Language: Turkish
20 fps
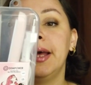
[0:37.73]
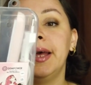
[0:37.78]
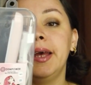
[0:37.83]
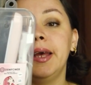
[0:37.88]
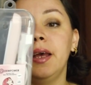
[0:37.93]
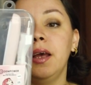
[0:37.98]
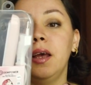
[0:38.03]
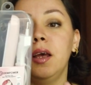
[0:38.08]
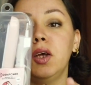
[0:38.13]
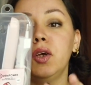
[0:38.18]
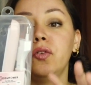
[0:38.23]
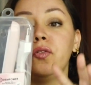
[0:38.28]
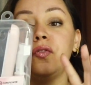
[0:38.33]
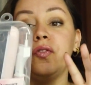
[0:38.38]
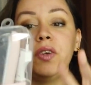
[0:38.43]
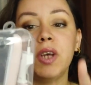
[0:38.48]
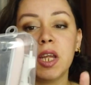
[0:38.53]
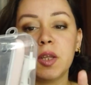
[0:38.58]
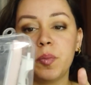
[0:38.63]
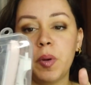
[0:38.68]
E,
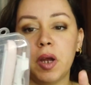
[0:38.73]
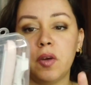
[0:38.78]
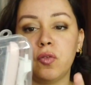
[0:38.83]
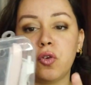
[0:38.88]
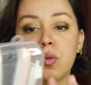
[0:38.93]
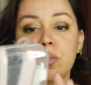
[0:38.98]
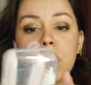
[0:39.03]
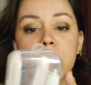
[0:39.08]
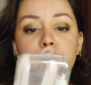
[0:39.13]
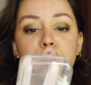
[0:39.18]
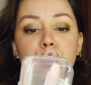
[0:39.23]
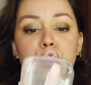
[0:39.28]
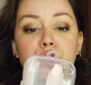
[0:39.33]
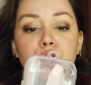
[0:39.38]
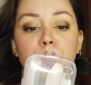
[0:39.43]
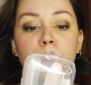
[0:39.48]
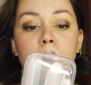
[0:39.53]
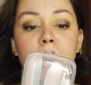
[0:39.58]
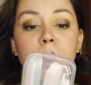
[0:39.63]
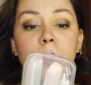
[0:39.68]
fiyat performans
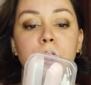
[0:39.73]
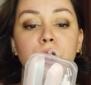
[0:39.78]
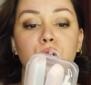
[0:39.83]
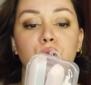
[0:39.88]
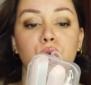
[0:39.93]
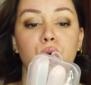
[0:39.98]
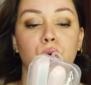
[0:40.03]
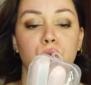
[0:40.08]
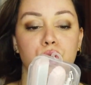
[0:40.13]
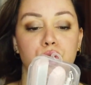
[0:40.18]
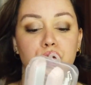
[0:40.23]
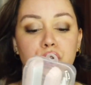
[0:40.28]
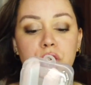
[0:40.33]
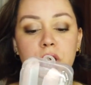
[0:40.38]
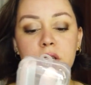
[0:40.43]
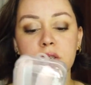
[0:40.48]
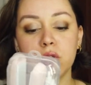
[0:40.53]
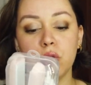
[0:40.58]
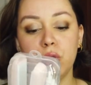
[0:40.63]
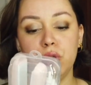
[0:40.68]
ürünü mü? Hemen onu
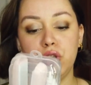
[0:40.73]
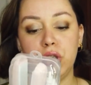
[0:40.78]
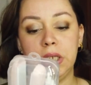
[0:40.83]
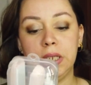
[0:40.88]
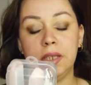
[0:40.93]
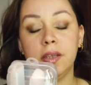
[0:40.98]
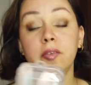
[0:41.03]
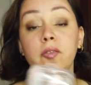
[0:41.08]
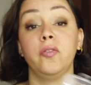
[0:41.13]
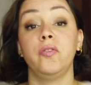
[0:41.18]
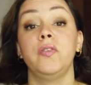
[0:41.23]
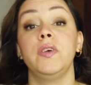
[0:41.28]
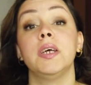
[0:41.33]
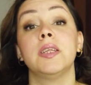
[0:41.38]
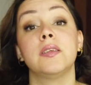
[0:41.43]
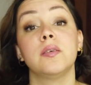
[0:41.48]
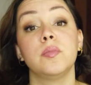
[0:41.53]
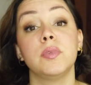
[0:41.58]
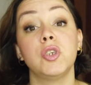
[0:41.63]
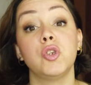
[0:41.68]
konuşacağız öncelikle.
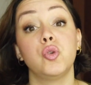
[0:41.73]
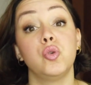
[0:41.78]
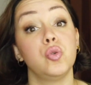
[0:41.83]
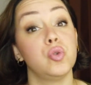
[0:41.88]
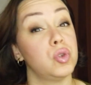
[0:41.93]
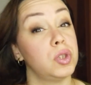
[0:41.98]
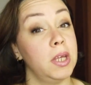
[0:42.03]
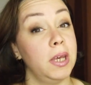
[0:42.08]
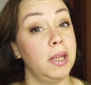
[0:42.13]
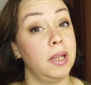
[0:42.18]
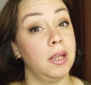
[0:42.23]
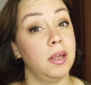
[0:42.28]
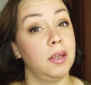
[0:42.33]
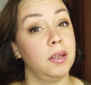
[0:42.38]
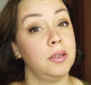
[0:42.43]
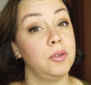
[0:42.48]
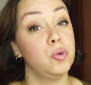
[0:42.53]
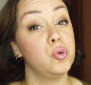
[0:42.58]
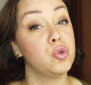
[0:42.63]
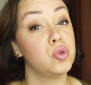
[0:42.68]
Fiyatımız 100 TL,
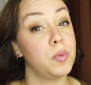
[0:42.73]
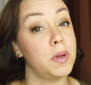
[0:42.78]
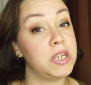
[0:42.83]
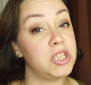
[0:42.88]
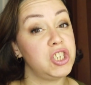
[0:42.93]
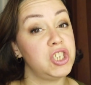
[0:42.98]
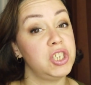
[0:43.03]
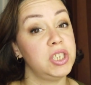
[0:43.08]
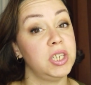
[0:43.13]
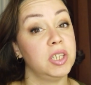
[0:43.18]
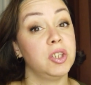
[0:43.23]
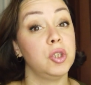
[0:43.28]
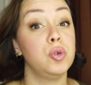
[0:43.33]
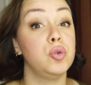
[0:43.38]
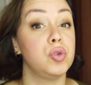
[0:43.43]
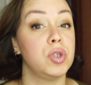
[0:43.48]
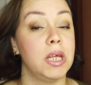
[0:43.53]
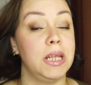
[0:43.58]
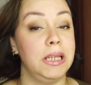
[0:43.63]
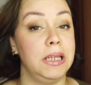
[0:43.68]
105 ya da
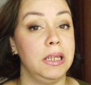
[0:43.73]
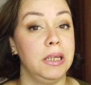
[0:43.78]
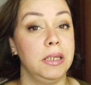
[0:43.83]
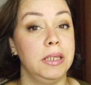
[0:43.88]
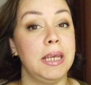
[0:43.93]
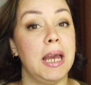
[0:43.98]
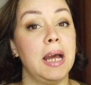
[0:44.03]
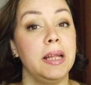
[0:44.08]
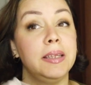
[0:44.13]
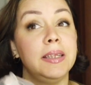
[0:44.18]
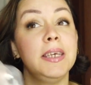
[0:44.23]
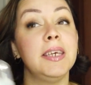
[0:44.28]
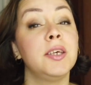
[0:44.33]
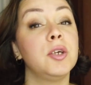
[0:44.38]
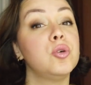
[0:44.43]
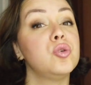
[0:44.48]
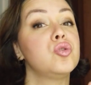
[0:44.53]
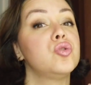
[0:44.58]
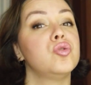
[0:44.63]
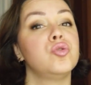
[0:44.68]
150. Yani
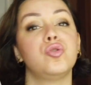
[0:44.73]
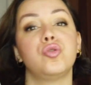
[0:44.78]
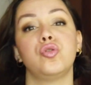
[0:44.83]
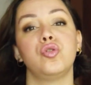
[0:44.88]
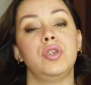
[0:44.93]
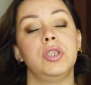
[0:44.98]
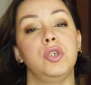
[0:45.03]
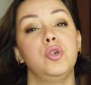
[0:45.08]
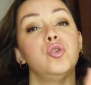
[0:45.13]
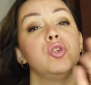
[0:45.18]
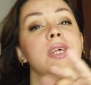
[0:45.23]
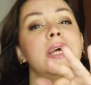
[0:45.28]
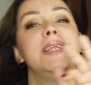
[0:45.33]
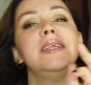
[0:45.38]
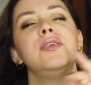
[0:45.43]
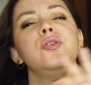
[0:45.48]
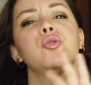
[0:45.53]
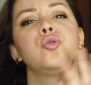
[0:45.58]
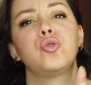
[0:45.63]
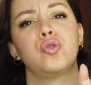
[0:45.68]
200'ün üstü değil,
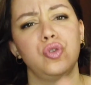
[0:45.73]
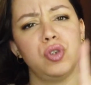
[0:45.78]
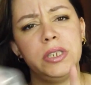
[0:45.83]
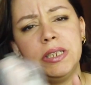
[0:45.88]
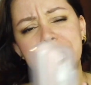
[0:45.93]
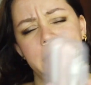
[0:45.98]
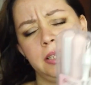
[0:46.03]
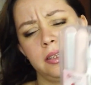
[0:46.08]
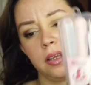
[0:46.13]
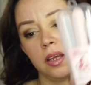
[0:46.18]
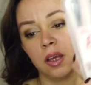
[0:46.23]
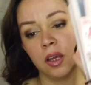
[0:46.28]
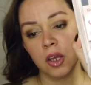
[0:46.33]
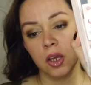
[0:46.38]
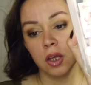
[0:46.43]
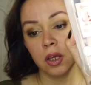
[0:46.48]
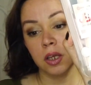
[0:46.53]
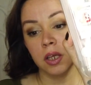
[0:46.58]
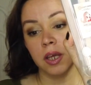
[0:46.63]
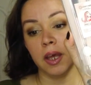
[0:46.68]
150'nin üstü değil.
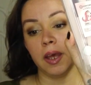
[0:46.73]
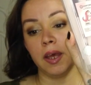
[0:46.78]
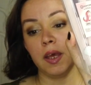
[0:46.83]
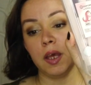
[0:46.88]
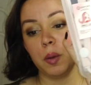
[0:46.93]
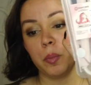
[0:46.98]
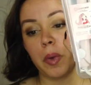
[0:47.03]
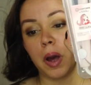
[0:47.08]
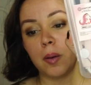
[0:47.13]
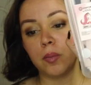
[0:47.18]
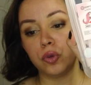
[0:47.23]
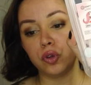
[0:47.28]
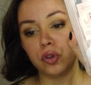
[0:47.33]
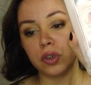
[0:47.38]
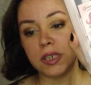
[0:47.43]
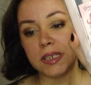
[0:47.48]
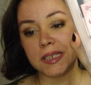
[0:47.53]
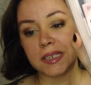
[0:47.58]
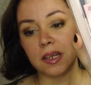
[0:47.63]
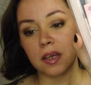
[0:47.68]
E, ben
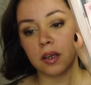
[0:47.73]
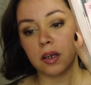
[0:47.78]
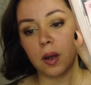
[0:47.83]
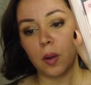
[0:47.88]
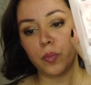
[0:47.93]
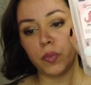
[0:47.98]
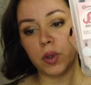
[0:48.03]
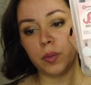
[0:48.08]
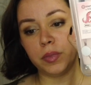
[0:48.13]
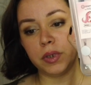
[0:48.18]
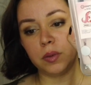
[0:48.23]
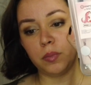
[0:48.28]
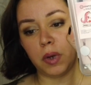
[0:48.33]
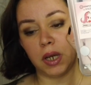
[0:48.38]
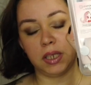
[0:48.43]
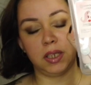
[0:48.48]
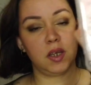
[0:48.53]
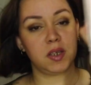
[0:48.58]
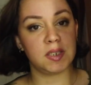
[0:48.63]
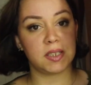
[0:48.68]
bunu Instagram'da bir
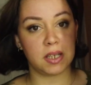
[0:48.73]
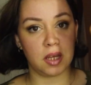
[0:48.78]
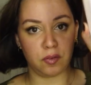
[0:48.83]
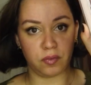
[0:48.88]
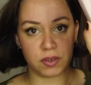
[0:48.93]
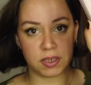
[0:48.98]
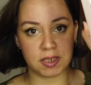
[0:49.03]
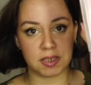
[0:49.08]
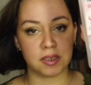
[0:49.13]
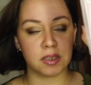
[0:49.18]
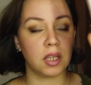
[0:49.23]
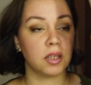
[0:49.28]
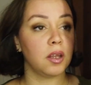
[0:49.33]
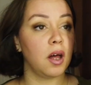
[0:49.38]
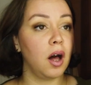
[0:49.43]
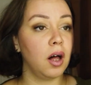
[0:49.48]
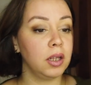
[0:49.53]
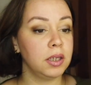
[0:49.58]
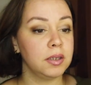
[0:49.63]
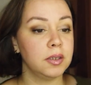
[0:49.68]
makyaj sayfasından
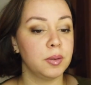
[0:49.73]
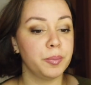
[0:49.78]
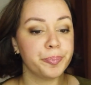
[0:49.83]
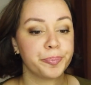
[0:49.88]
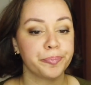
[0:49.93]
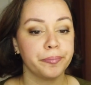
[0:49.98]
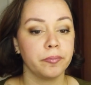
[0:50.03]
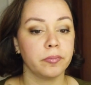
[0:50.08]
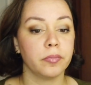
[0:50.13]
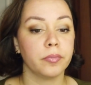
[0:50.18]
aldım.